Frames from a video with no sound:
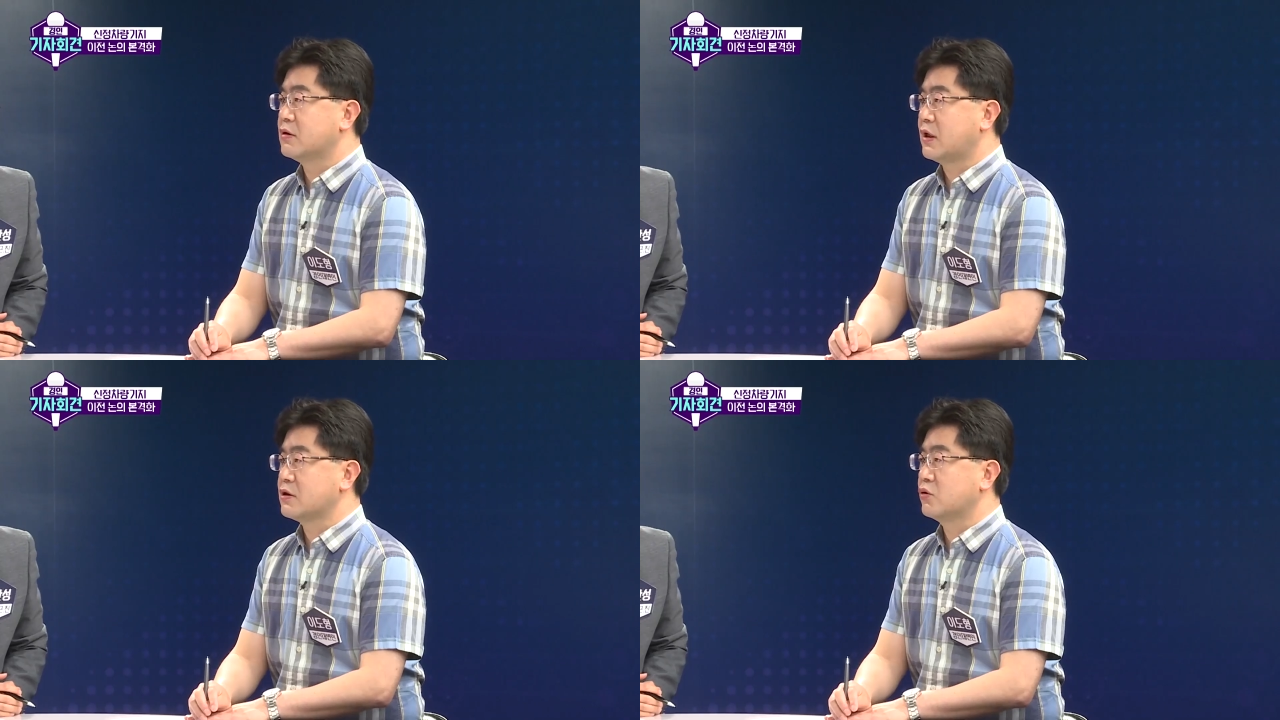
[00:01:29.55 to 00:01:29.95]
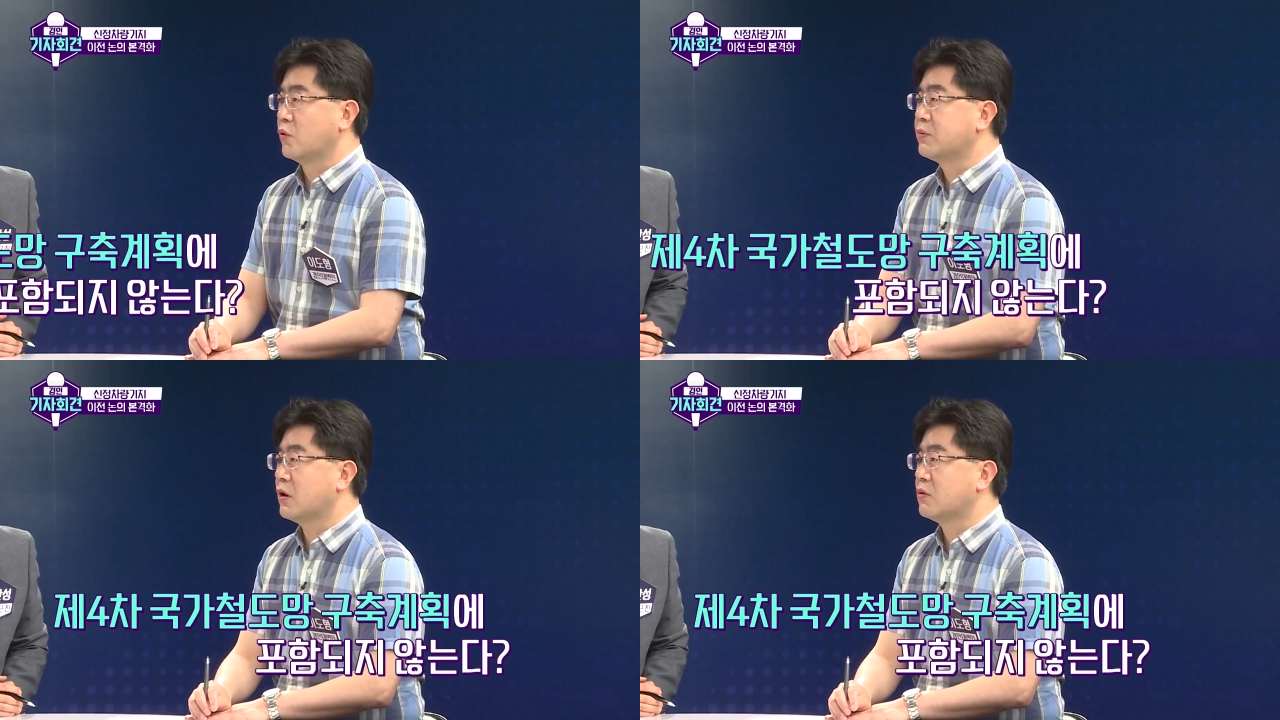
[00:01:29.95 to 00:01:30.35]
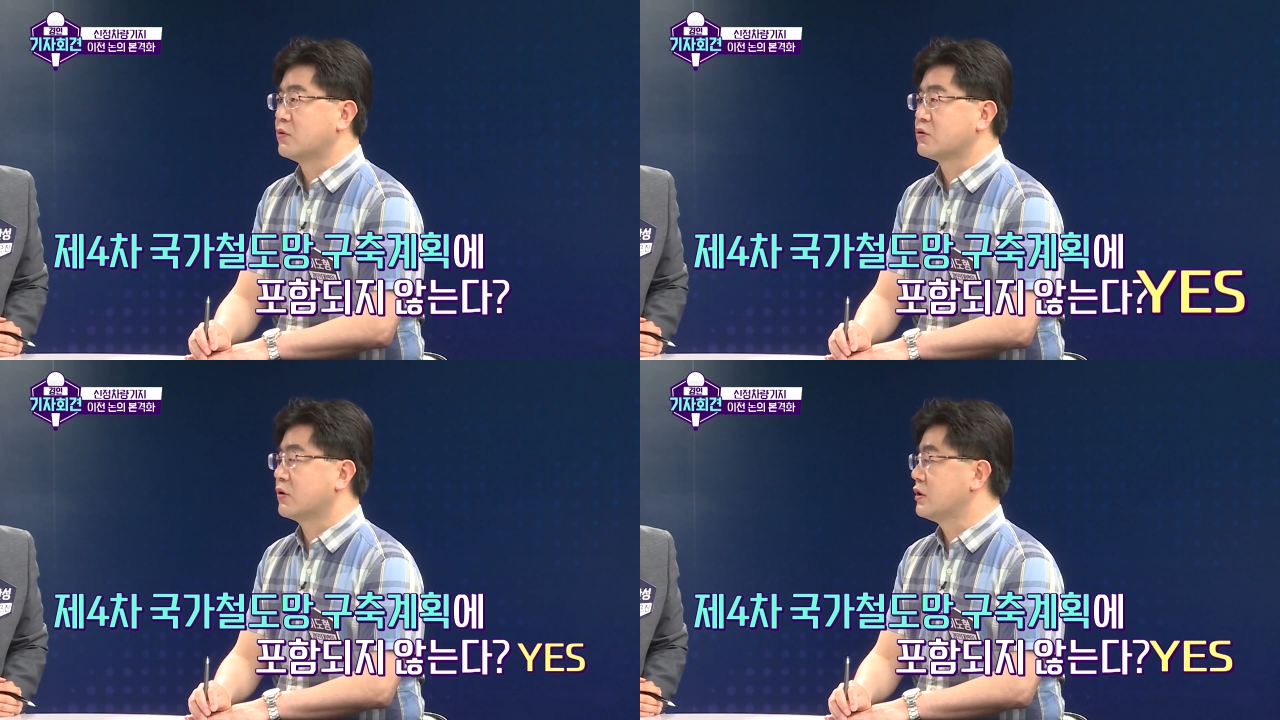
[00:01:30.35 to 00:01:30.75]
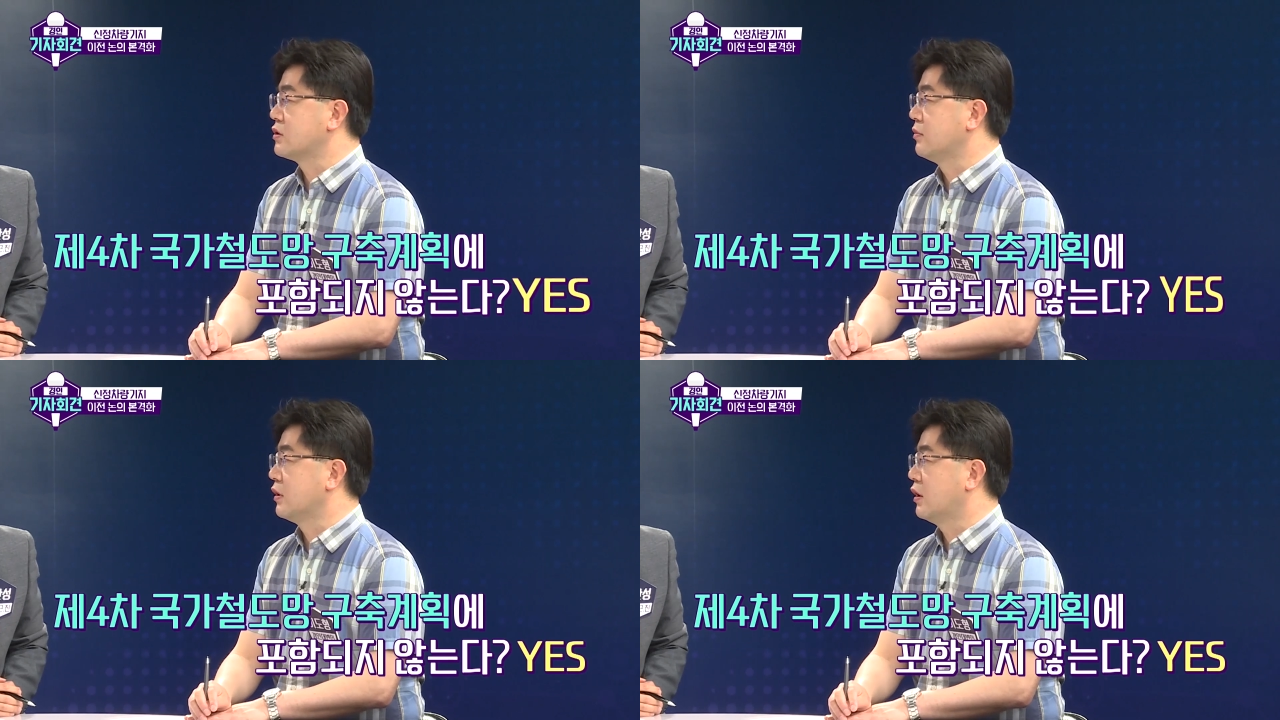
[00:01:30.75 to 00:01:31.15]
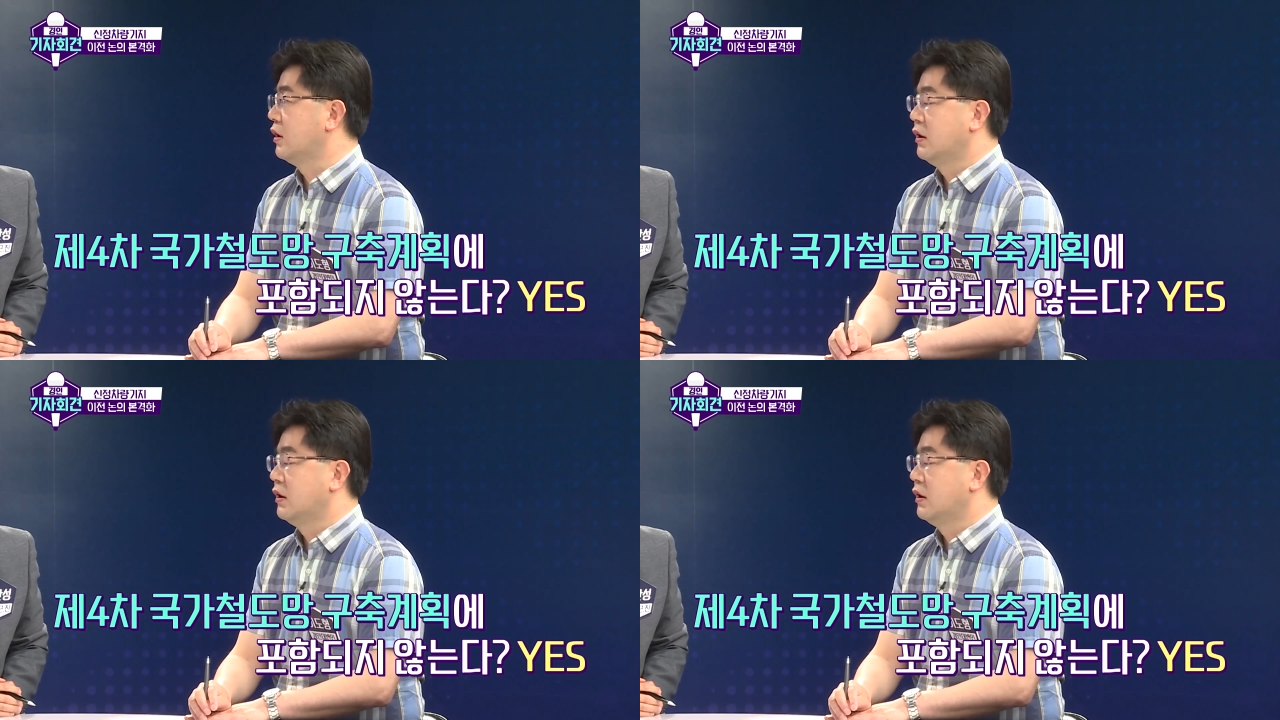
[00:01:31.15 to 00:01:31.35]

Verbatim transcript: 그럴 가능성이 높다고 볼 수가 있습니다.